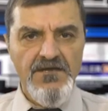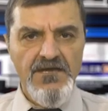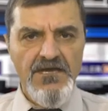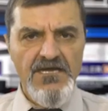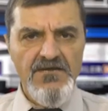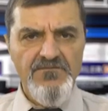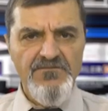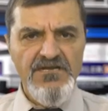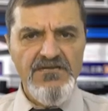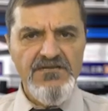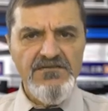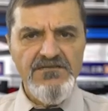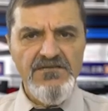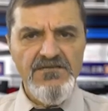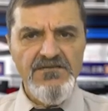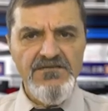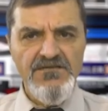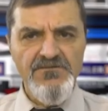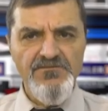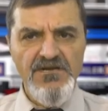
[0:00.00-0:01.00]
Ermeni
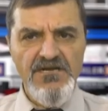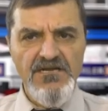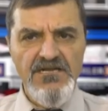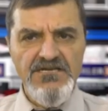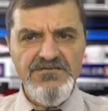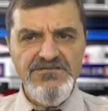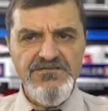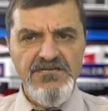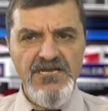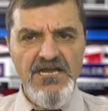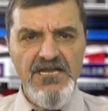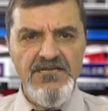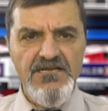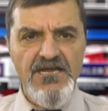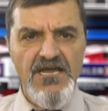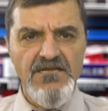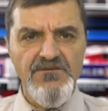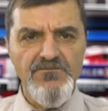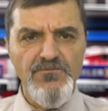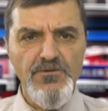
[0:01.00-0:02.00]
dilini birleştiren
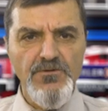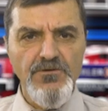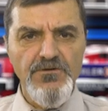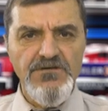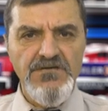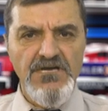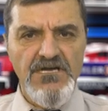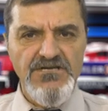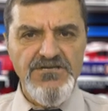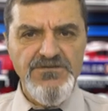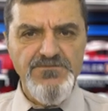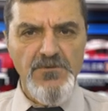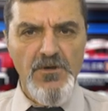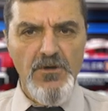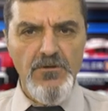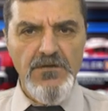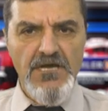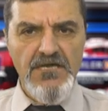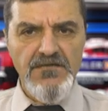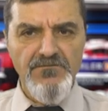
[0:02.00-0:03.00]
en büyük yarışma
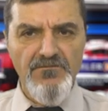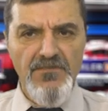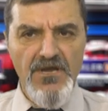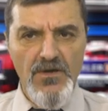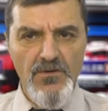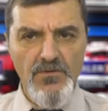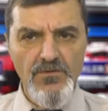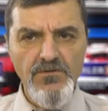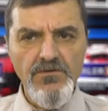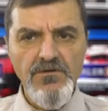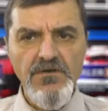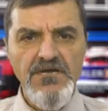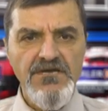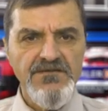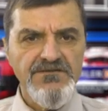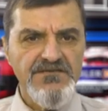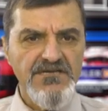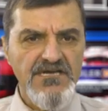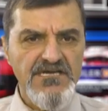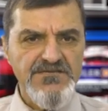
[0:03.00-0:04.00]
olan Mehu,
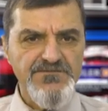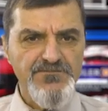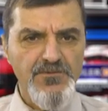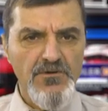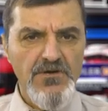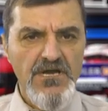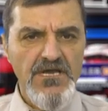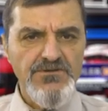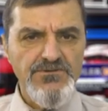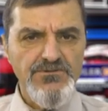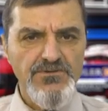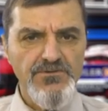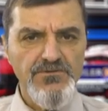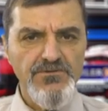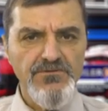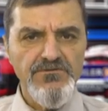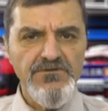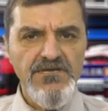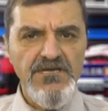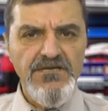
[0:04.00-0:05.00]
diaspora
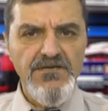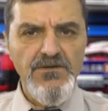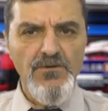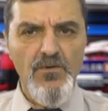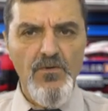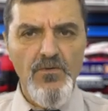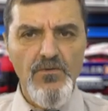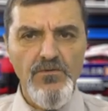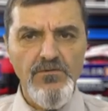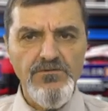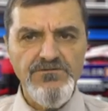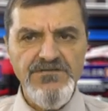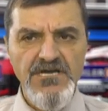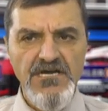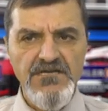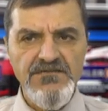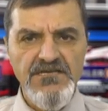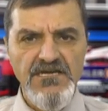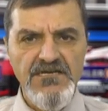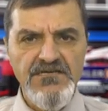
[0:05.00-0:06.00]
sürgündeki okul
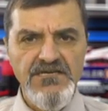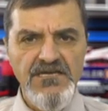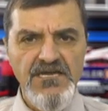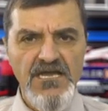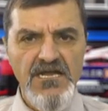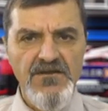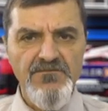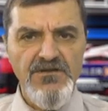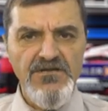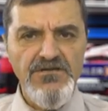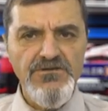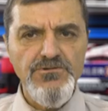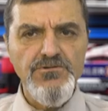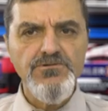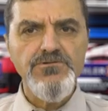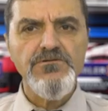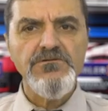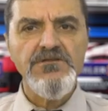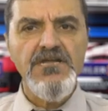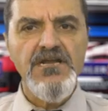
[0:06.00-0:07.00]
çağındaki Ermeni
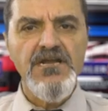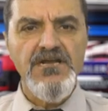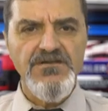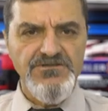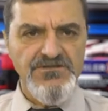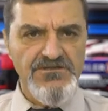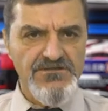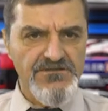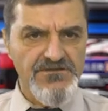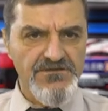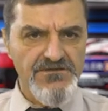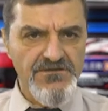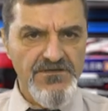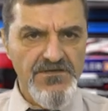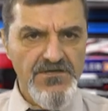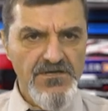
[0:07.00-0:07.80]
çocuklara açıktır.